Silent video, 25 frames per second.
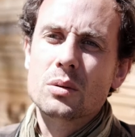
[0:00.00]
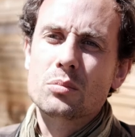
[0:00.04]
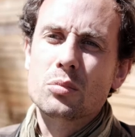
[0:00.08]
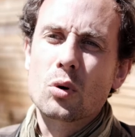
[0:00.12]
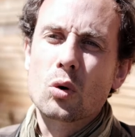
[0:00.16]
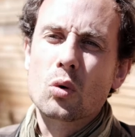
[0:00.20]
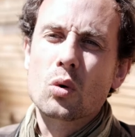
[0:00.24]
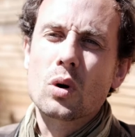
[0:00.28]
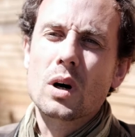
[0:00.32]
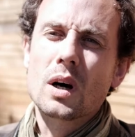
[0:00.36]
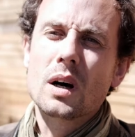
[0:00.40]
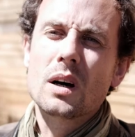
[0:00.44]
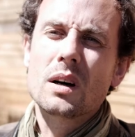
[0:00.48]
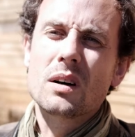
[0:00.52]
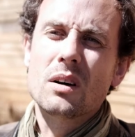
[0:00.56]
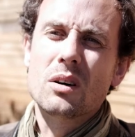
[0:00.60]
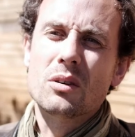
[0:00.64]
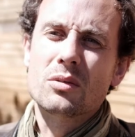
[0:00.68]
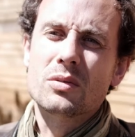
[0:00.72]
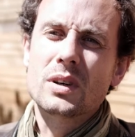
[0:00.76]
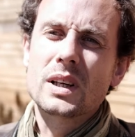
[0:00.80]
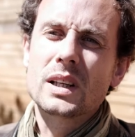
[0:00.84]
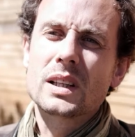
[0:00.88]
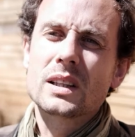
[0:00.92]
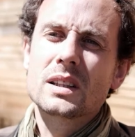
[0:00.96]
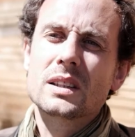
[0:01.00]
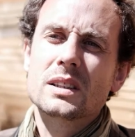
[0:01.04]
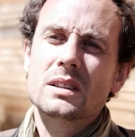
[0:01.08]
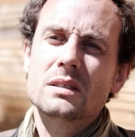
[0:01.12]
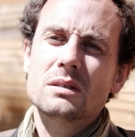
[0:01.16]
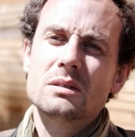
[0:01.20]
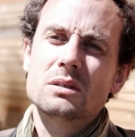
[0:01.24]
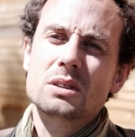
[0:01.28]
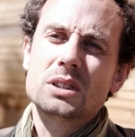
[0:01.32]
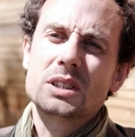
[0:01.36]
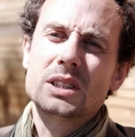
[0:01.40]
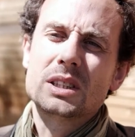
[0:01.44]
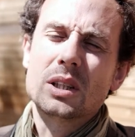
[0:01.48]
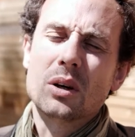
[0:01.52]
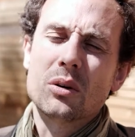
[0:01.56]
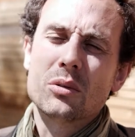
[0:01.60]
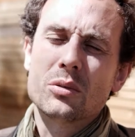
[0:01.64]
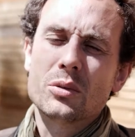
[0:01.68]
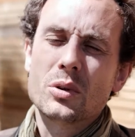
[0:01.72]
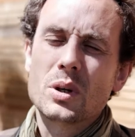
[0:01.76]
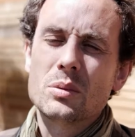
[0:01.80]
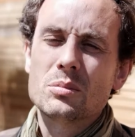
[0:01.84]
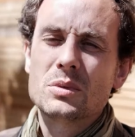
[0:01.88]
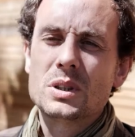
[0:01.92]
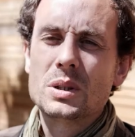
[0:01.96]
pourquoi En fait, si on
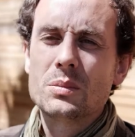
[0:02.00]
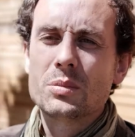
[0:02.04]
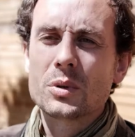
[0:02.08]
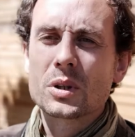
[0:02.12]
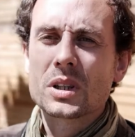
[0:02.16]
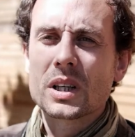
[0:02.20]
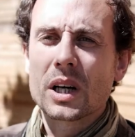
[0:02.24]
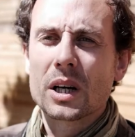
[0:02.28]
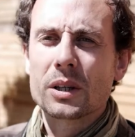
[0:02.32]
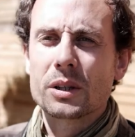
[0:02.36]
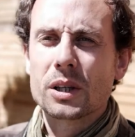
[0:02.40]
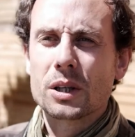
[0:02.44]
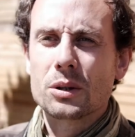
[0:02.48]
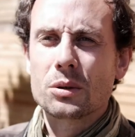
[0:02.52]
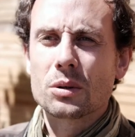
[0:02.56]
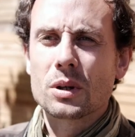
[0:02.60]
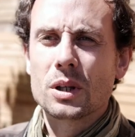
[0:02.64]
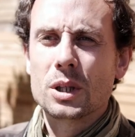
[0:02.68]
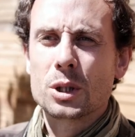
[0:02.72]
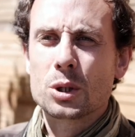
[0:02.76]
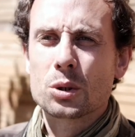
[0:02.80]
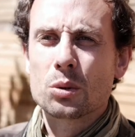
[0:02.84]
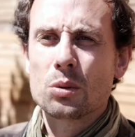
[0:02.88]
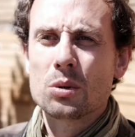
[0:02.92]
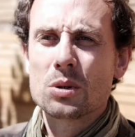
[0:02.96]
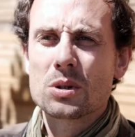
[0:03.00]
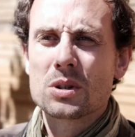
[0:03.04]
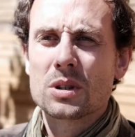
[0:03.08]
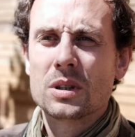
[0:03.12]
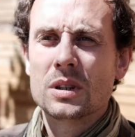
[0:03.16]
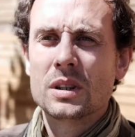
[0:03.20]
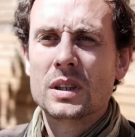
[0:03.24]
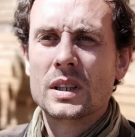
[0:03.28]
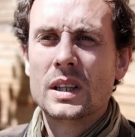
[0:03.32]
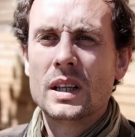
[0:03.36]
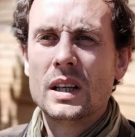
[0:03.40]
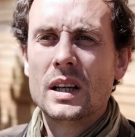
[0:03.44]
veut un petit peu caricaturer les choses,